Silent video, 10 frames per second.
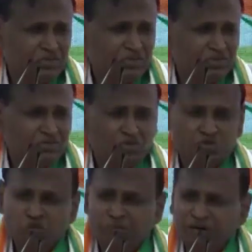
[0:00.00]
तो
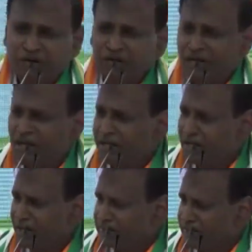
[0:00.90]
चुप रहने का
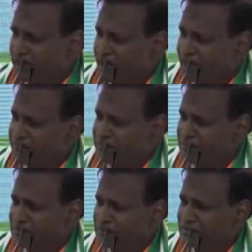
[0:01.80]
इनाम देखा आपने
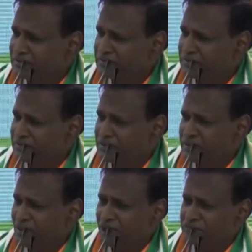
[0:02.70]

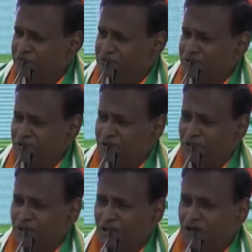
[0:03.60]
राष्ट्रपति
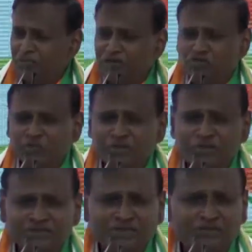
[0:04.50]
और मैं चुप
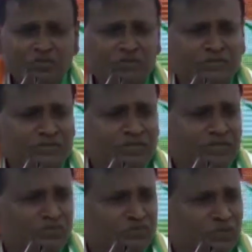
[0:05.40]
रहता तो हो सकता था
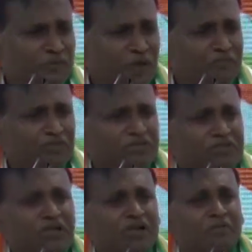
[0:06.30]
मुझे प्राइम मिनिस्टर
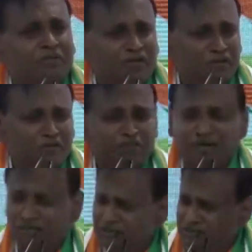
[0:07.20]
कभी ना कभी बना
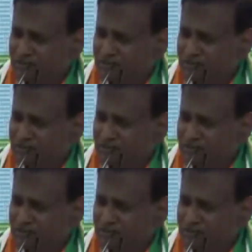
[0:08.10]
देते